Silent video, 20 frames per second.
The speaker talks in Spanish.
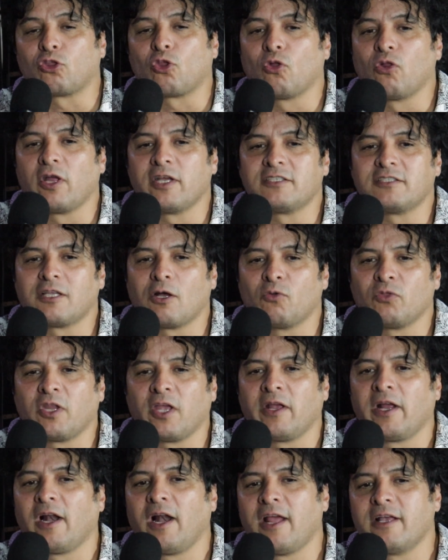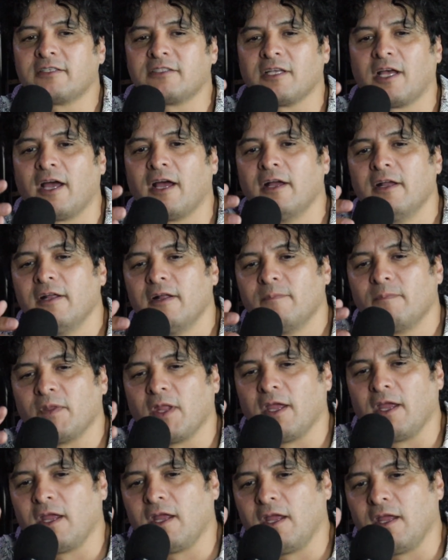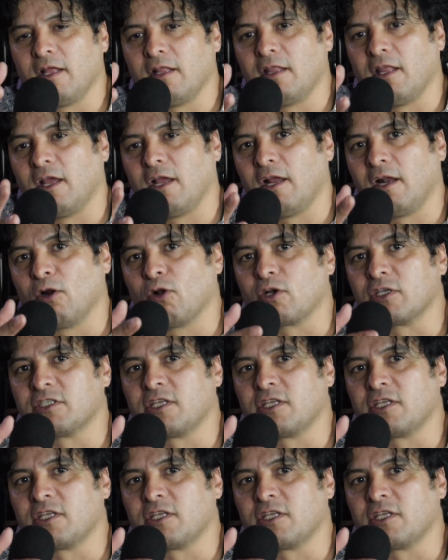toda esta onda inglesa de, lo que